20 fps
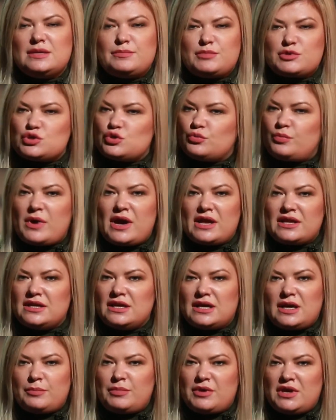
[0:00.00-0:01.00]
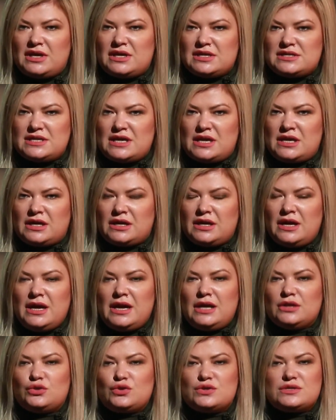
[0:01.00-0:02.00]
не поступает ни копейки денег.
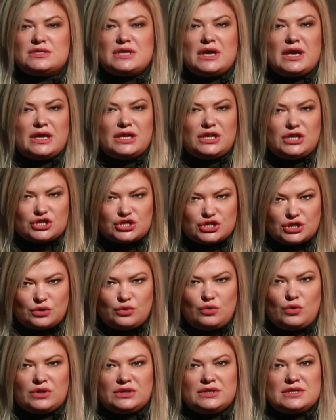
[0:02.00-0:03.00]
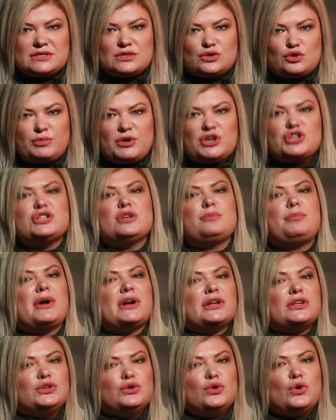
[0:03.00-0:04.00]
То есть ежегодно зарубежные
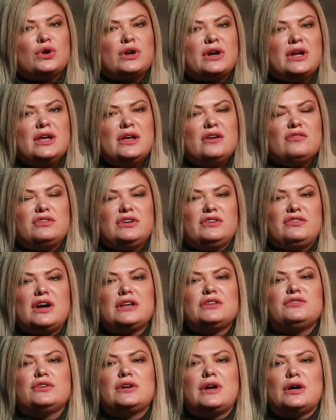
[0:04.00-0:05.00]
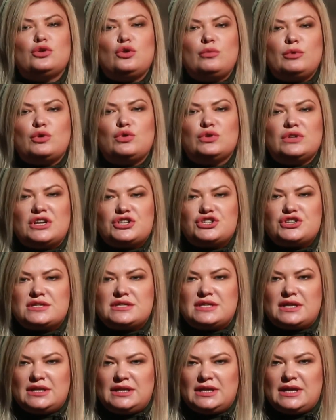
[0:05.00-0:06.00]
партнеры вливают в экономику нашей
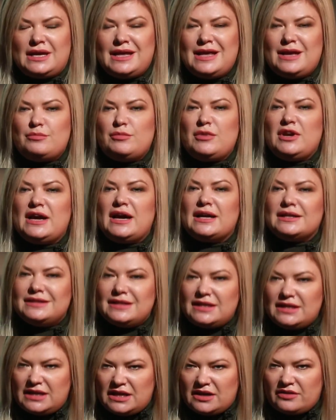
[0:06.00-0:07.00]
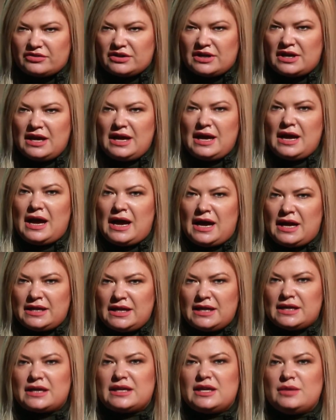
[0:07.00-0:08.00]
страны миллиарды евро, а
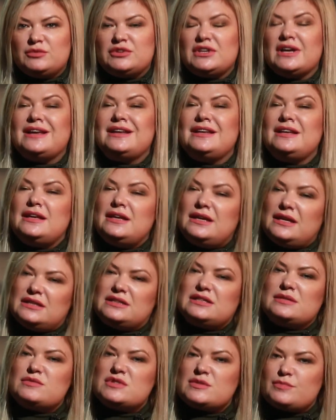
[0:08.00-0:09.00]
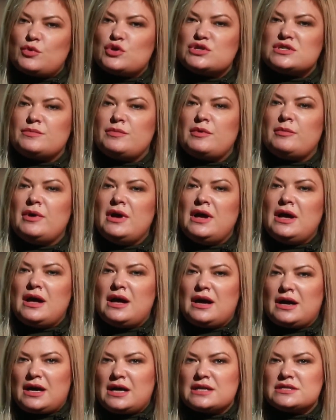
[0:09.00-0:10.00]
они каким-то нехитрым способом
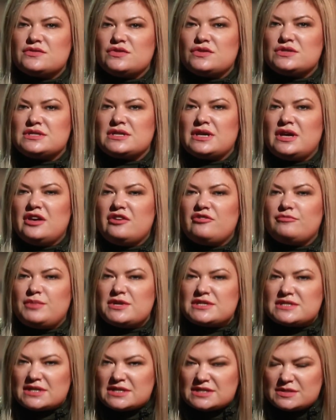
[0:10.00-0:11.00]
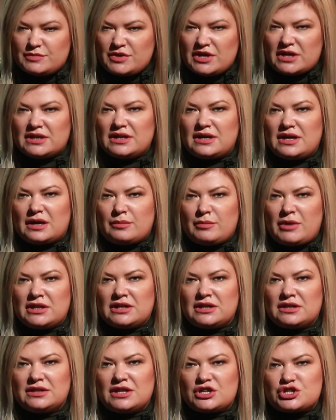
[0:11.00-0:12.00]
оказываются в безразмерных
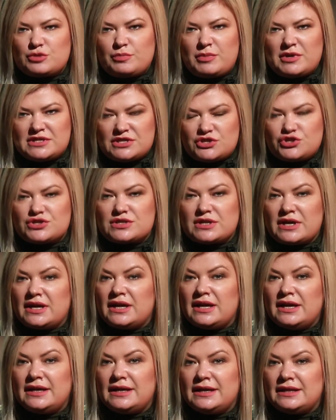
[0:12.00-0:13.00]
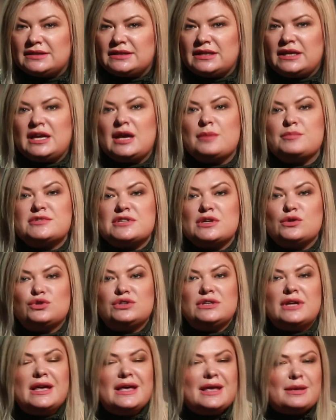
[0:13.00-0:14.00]
карманах нашей политической элиты и
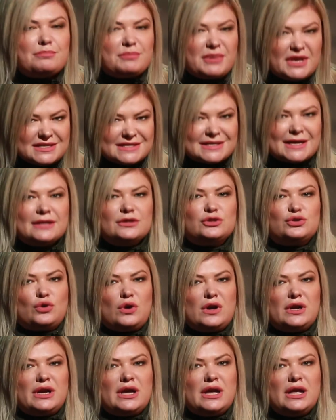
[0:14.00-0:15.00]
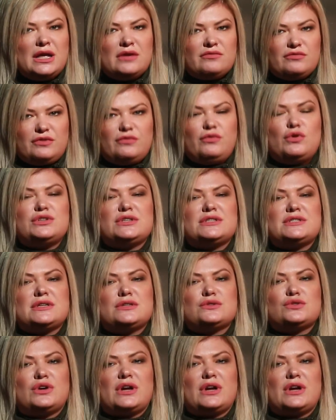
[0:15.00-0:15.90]
абсолютно бесконтрольно выводятся из